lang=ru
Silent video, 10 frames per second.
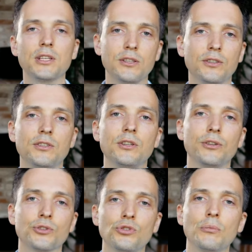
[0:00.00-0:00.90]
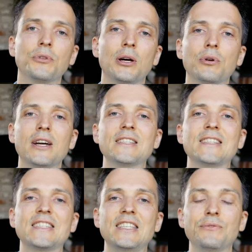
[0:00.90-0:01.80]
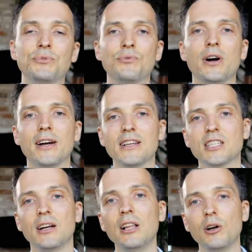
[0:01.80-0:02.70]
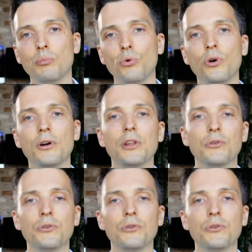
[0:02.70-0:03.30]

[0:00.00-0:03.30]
и если ты делаешь дом, там разница не в два раза по